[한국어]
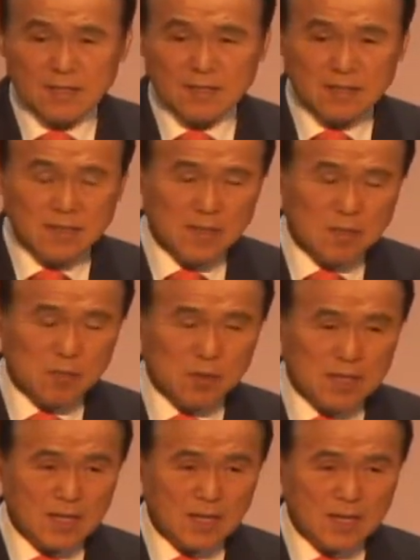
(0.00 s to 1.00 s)
그 일이
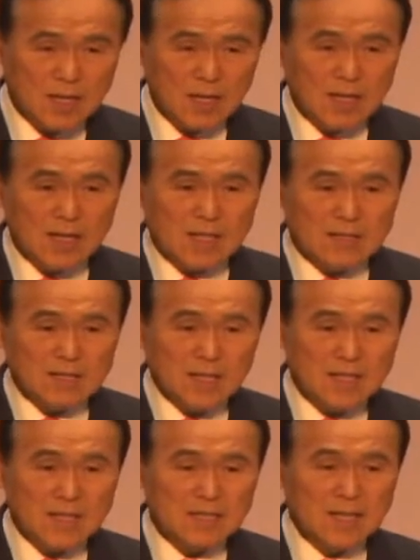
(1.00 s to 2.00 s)
뭐냐?
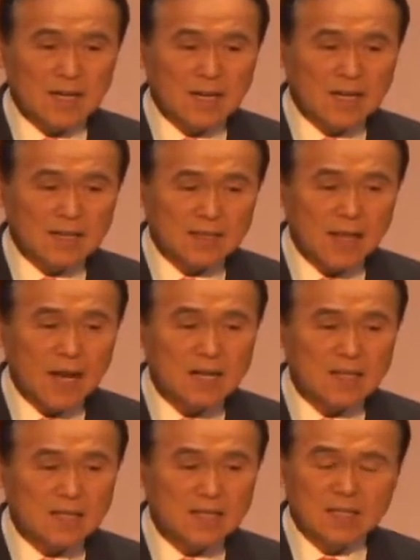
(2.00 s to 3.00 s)
자기의 사랑하는
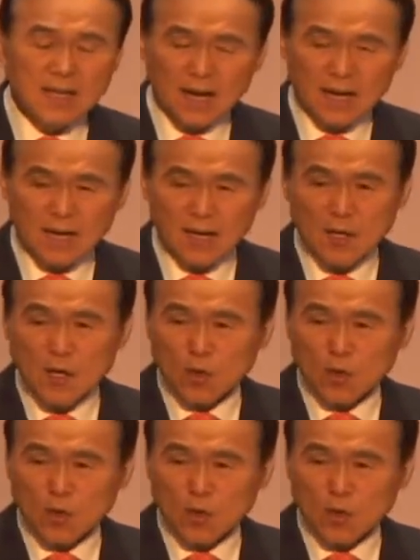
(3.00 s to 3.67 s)
딸 디나가